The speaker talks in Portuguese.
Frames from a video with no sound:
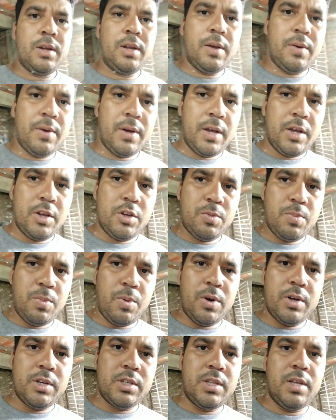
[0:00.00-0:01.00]
dar uma
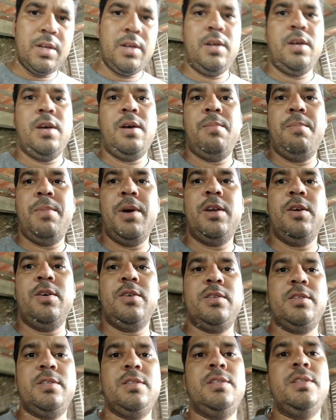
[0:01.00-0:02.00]
resposta
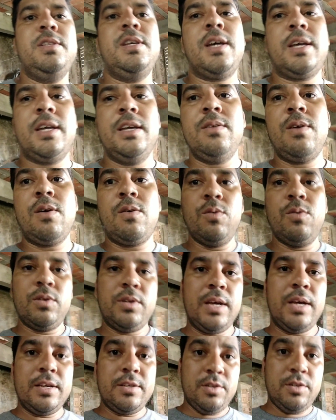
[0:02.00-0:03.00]
melhor se aquilo
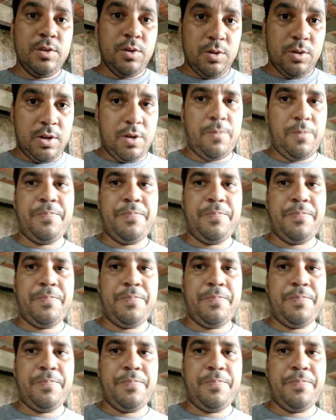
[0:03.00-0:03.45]
acontece ou não.